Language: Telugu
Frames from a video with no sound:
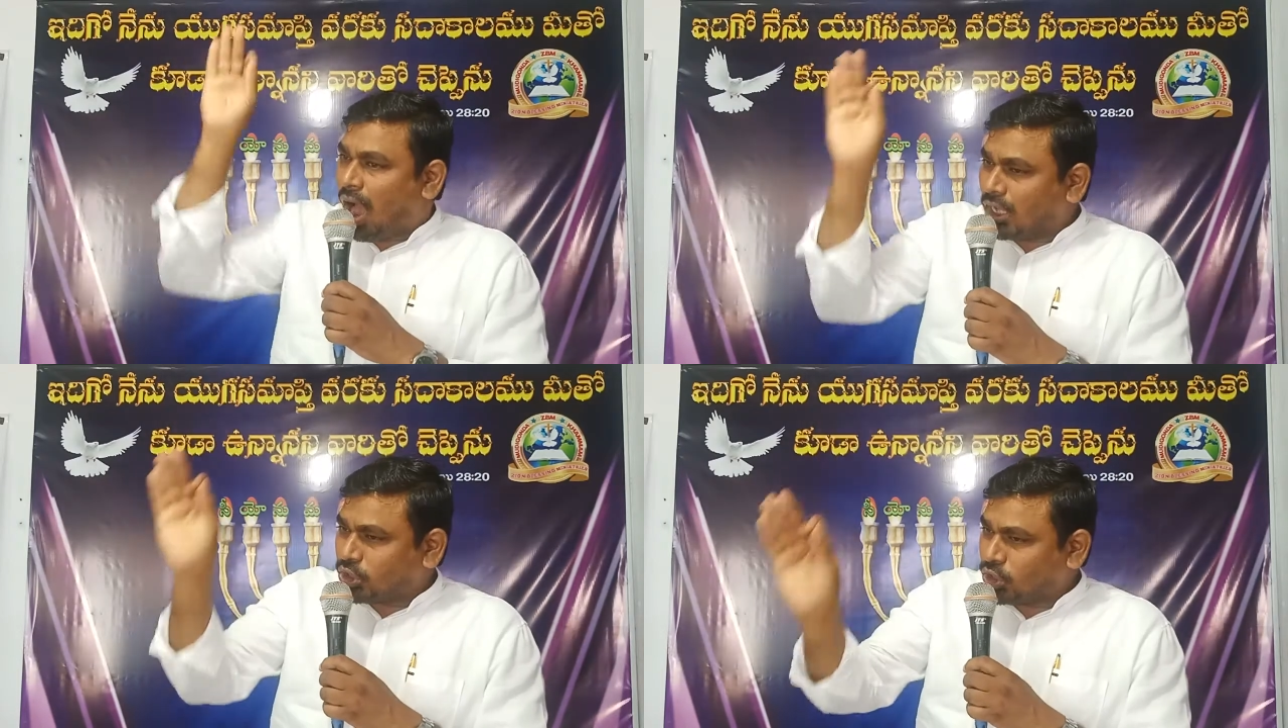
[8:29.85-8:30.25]

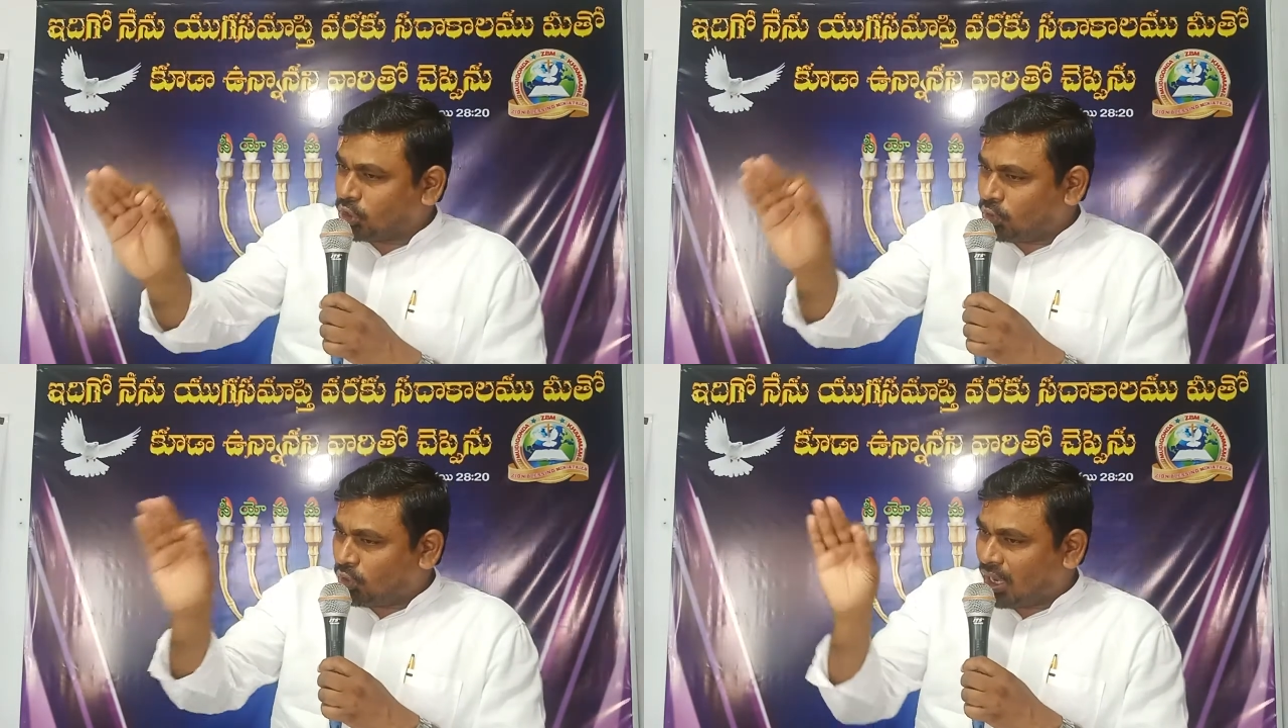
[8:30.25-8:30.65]

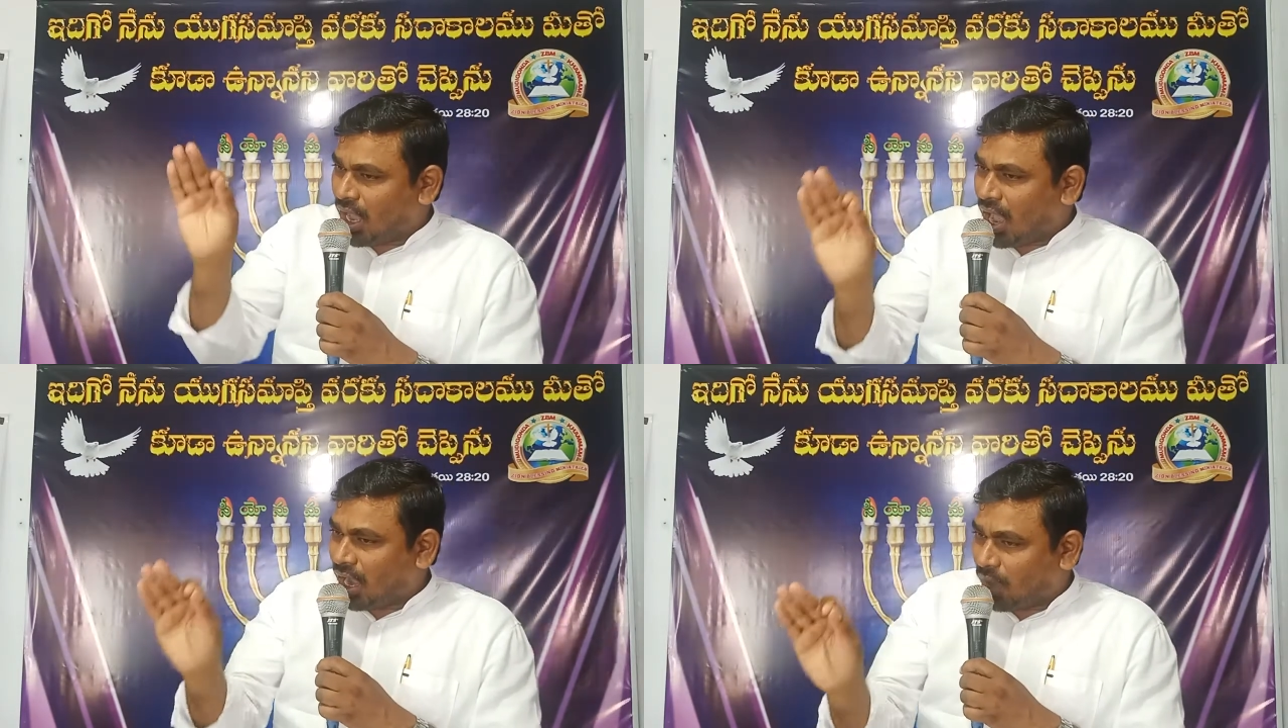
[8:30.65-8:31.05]

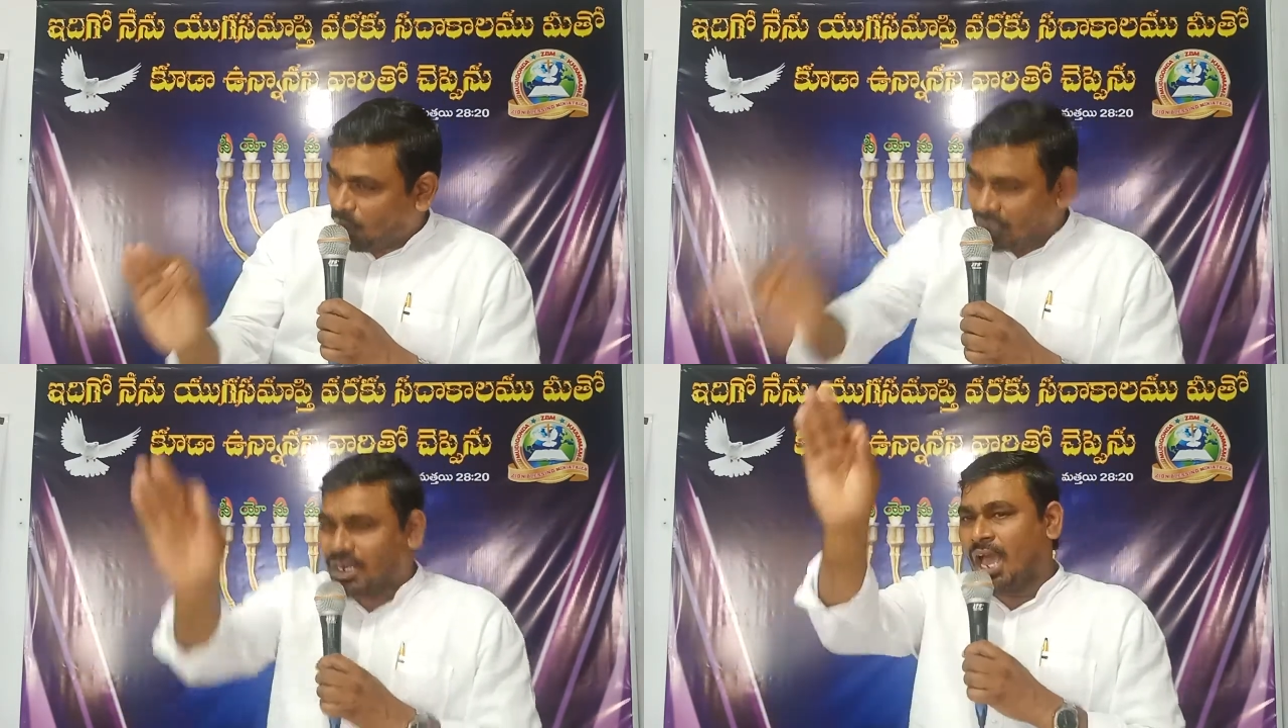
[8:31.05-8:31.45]
ఆసీనుడుగా
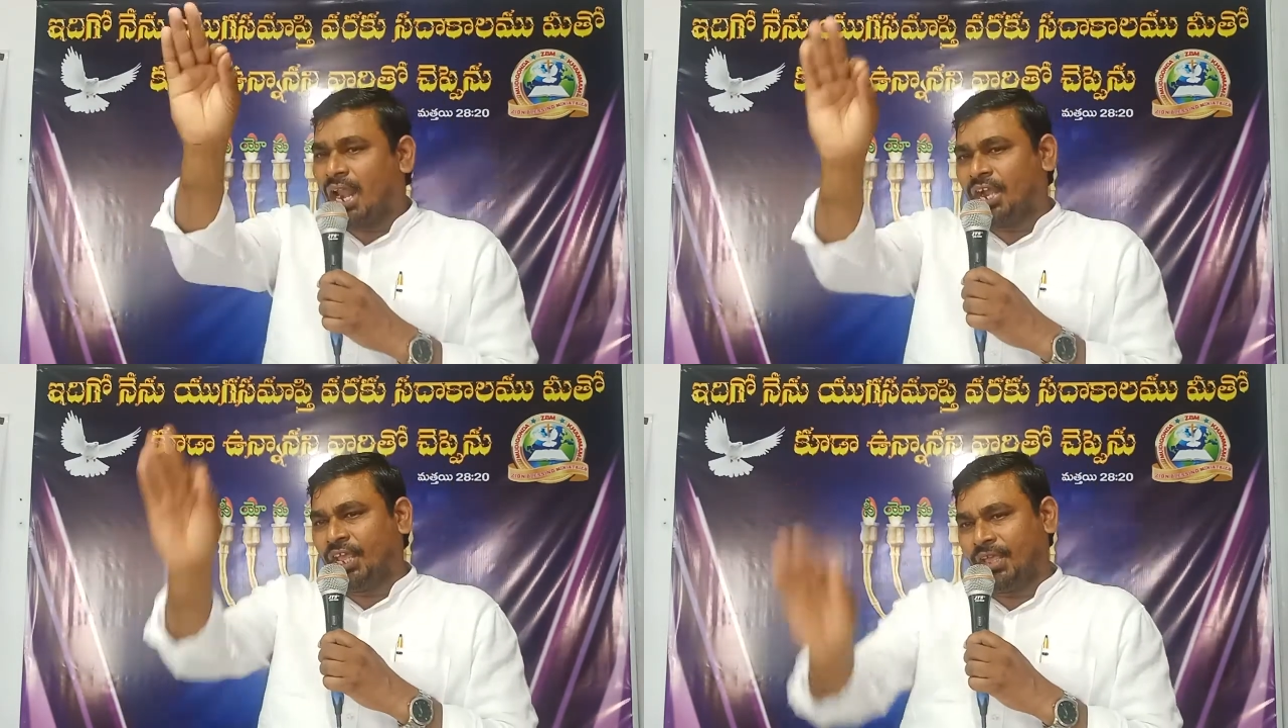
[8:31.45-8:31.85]

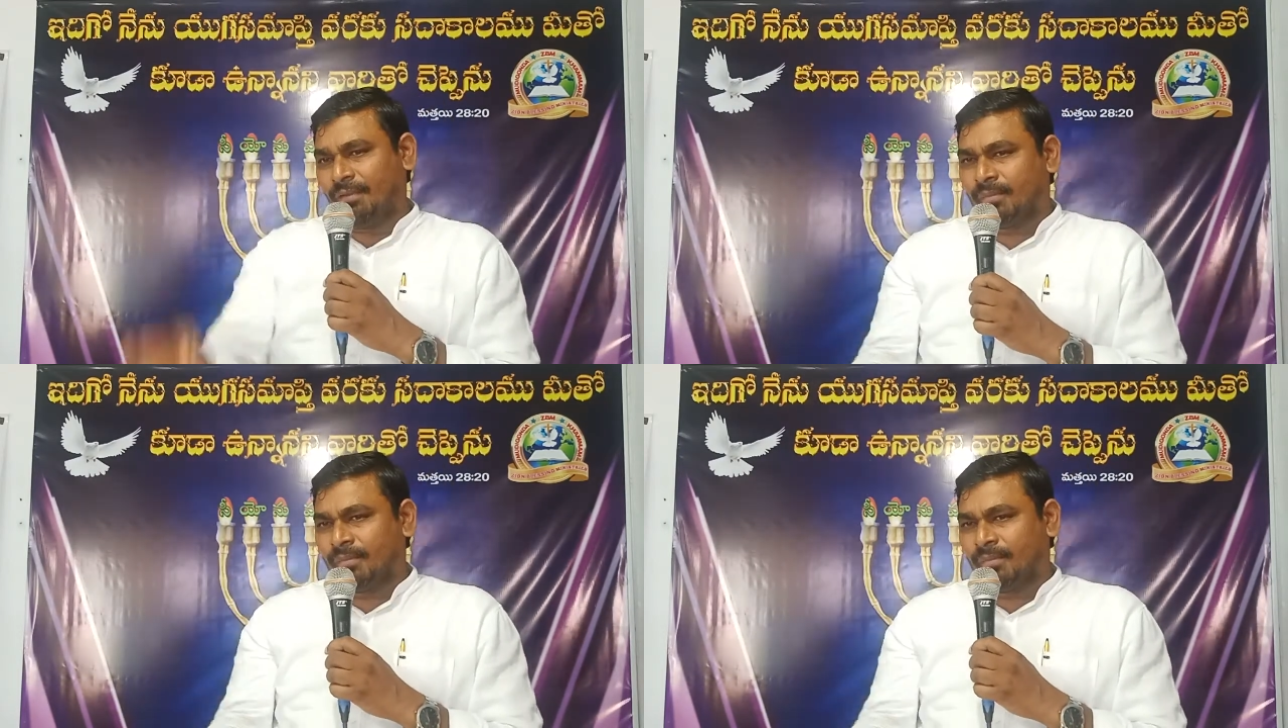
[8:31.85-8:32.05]
ఉండాలని